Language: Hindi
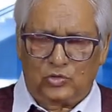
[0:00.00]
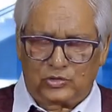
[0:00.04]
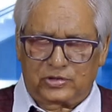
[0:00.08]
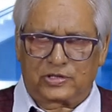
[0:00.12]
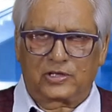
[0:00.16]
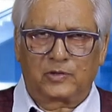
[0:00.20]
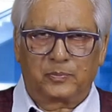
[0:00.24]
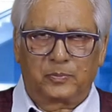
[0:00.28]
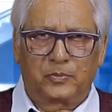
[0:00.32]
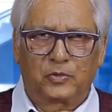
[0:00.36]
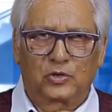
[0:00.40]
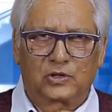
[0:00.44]
उस
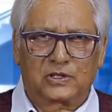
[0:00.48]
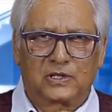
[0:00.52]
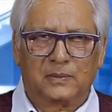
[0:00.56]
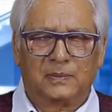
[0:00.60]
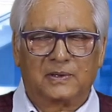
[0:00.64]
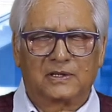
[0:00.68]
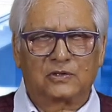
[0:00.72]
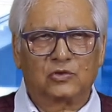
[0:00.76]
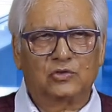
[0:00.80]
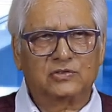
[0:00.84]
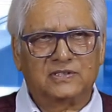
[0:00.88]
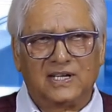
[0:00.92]
रिपोर्ट के
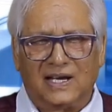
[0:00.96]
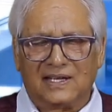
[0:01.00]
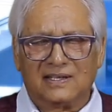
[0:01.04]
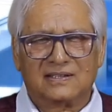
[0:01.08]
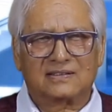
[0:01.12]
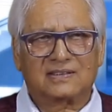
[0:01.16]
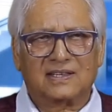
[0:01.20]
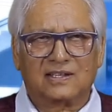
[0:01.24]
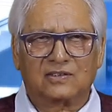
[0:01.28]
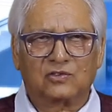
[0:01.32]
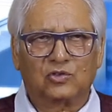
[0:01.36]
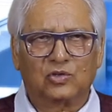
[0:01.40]
बाद तो
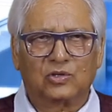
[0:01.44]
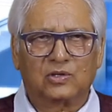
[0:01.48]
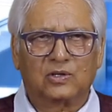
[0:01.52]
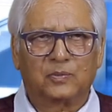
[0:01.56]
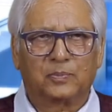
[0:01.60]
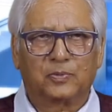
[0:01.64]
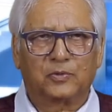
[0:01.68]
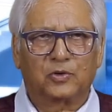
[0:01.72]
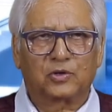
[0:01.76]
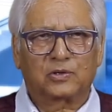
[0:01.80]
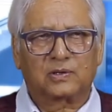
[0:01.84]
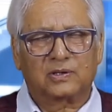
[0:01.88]
ज़्यादातर जो
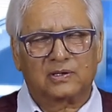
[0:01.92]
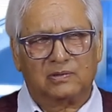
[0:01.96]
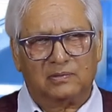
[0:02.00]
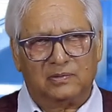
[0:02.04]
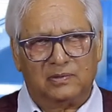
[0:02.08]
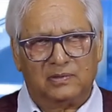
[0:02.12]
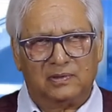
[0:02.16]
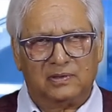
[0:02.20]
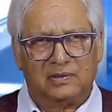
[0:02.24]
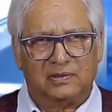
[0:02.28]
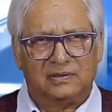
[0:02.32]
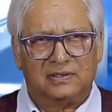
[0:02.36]
रिपोर्ट
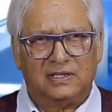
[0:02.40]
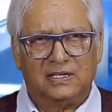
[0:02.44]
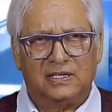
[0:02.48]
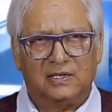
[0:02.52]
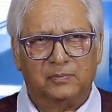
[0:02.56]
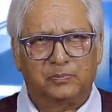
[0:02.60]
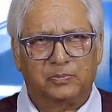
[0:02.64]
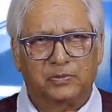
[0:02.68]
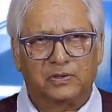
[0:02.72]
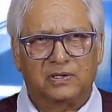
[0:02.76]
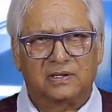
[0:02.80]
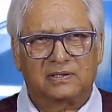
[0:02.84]

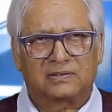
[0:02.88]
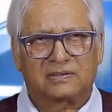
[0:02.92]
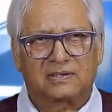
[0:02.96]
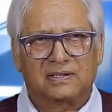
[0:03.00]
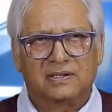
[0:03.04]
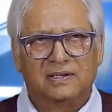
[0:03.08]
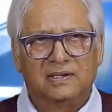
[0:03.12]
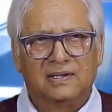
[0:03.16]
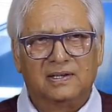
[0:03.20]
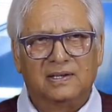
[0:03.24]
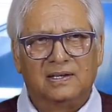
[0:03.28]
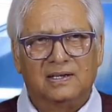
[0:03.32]
दिल्ली पुलिस
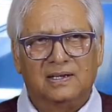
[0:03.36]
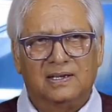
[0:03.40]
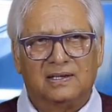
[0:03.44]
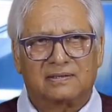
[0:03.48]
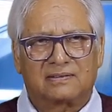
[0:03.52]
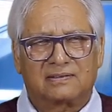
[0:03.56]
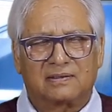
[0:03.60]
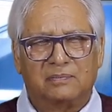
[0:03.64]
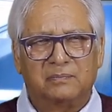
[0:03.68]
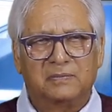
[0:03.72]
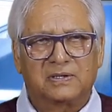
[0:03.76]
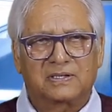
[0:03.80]

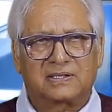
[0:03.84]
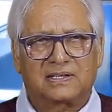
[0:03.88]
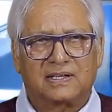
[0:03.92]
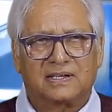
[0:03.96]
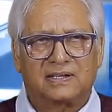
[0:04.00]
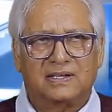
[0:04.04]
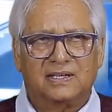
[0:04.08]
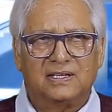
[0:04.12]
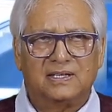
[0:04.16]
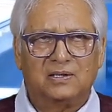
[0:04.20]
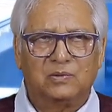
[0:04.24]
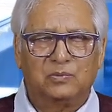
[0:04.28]
सबमिट
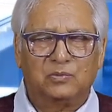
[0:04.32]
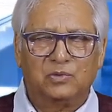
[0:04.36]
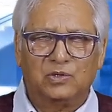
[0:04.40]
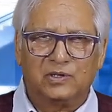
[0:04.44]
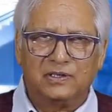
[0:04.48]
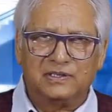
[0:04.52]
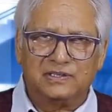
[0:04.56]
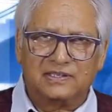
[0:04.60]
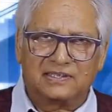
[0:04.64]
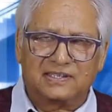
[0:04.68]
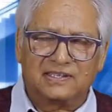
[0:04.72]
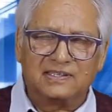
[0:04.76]
कर रही है वो
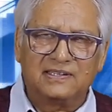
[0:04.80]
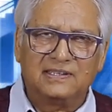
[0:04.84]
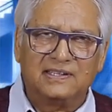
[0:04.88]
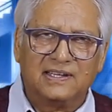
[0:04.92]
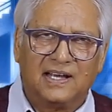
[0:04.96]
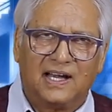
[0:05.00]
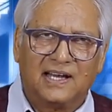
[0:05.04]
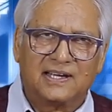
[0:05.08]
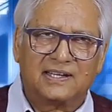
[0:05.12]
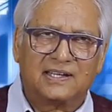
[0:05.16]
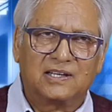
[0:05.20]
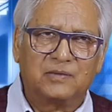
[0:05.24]
इसी
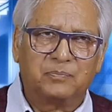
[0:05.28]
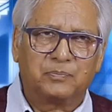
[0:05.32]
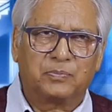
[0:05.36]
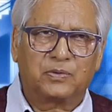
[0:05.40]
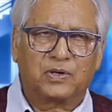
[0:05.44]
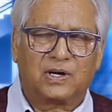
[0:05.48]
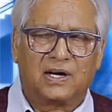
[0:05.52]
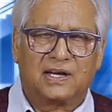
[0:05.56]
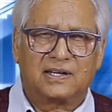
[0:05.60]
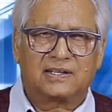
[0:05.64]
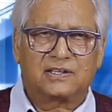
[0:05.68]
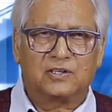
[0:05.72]
न्याय की
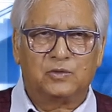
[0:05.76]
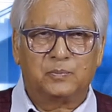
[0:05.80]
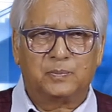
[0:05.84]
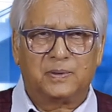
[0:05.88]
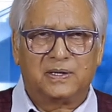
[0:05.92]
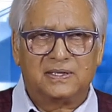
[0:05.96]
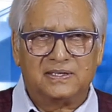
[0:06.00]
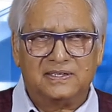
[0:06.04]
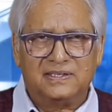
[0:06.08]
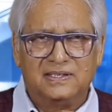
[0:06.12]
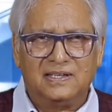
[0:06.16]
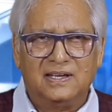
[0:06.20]
पुकार के
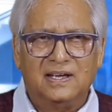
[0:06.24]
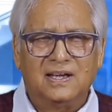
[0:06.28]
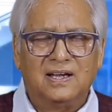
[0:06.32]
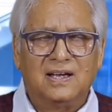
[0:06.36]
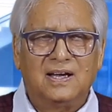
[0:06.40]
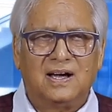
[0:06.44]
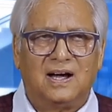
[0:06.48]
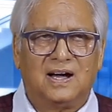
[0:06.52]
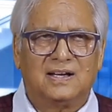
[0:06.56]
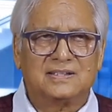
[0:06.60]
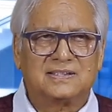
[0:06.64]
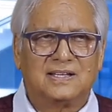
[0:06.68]
ऊपर ही
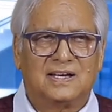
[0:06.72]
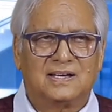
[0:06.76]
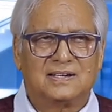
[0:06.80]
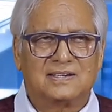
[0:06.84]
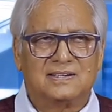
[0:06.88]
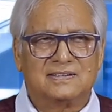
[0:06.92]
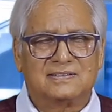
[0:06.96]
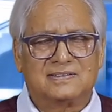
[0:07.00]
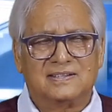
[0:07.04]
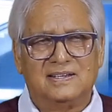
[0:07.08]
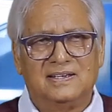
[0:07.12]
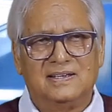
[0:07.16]

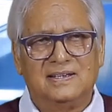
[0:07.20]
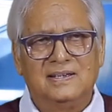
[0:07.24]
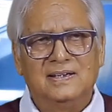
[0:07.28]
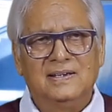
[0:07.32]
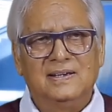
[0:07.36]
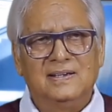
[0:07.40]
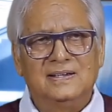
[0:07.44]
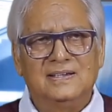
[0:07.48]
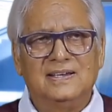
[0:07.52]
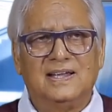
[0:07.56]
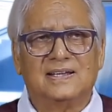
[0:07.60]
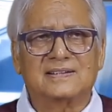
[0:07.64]
आधारित है
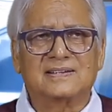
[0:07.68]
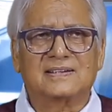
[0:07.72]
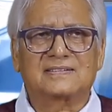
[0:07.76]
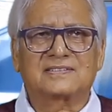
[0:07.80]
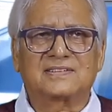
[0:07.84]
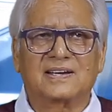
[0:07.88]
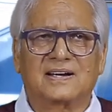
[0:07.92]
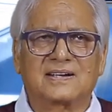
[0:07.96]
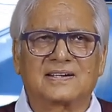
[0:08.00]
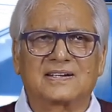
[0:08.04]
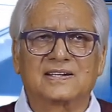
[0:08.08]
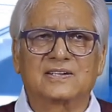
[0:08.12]
लिहाजा
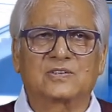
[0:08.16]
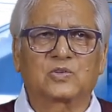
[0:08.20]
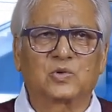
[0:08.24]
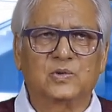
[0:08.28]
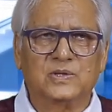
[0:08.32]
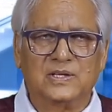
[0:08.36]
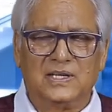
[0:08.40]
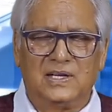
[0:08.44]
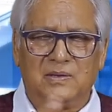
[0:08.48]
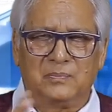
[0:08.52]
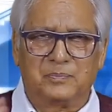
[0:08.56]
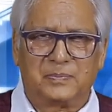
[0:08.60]
शक की
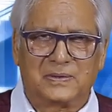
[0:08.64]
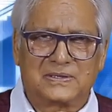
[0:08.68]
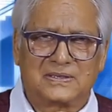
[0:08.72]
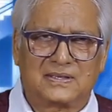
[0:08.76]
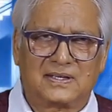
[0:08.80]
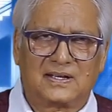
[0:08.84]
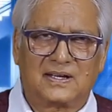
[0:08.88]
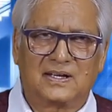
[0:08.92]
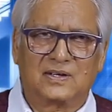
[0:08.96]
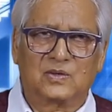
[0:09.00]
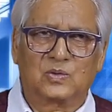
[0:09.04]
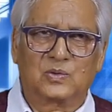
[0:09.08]
सुई हम
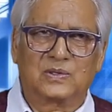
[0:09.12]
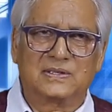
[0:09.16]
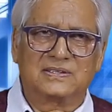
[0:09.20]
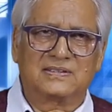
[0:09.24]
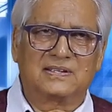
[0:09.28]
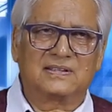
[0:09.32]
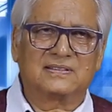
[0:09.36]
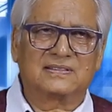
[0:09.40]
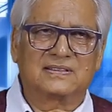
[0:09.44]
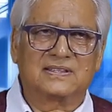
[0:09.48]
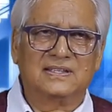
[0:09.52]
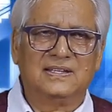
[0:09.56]
पत्रकारों की
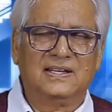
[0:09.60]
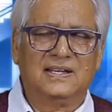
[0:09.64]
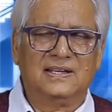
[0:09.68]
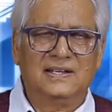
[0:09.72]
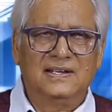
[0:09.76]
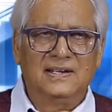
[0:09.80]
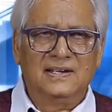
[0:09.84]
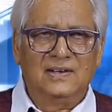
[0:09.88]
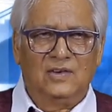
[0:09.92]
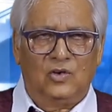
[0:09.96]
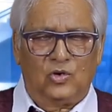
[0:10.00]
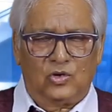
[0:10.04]
चलती है
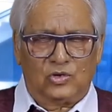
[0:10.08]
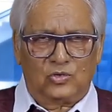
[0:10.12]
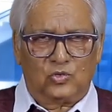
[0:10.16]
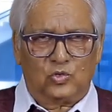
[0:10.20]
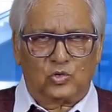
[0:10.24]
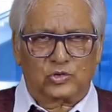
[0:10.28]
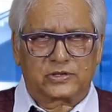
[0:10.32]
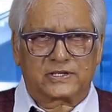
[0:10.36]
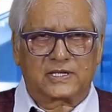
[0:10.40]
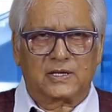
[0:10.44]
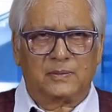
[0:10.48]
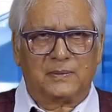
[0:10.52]
और
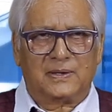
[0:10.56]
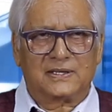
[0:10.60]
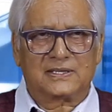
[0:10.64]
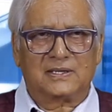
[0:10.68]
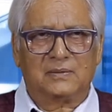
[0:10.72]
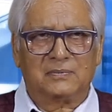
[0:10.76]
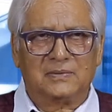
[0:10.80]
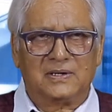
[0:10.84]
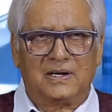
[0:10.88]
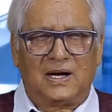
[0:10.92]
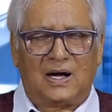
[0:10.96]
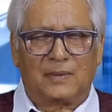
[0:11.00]
उसके बाद
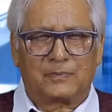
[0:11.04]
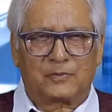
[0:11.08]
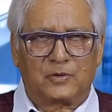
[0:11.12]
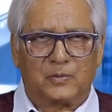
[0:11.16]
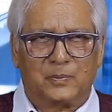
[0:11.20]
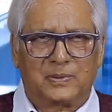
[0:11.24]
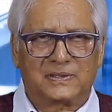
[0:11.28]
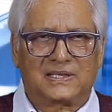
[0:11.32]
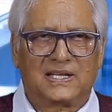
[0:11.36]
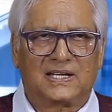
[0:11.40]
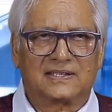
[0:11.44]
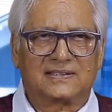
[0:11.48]
हम
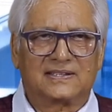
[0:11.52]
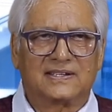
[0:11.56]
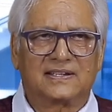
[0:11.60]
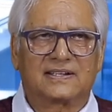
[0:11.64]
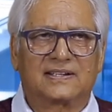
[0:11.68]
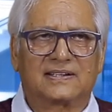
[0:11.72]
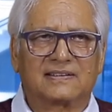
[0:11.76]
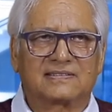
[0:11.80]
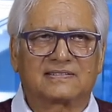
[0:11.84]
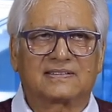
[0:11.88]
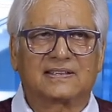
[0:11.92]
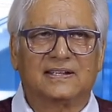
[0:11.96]
आपको बताते
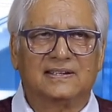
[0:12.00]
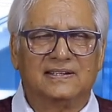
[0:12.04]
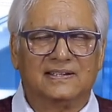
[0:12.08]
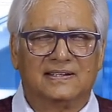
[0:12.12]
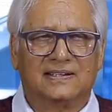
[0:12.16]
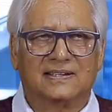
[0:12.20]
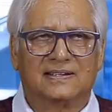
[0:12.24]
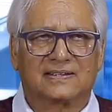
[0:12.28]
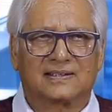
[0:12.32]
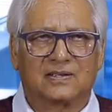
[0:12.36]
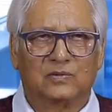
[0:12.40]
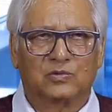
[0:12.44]
हैं किस
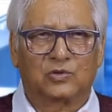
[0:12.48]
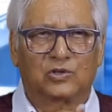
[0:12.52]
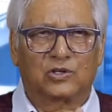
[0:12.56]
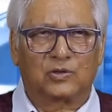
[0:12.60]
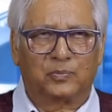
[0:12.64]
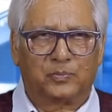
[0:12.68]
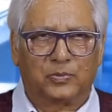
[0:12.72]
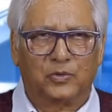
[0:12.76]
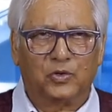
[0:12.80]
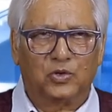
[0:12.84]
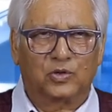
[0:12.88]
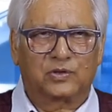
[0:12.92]
तरीके से वो
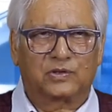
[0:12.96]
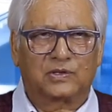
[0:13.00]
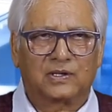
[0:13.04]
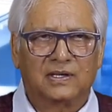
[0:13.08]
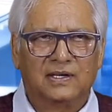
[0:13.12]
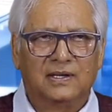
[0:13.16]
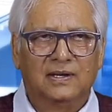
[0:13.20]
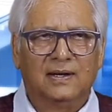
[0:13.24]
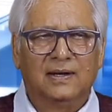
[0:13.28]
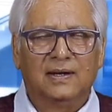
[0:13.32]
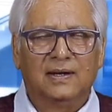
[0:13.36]
रिपोर्ट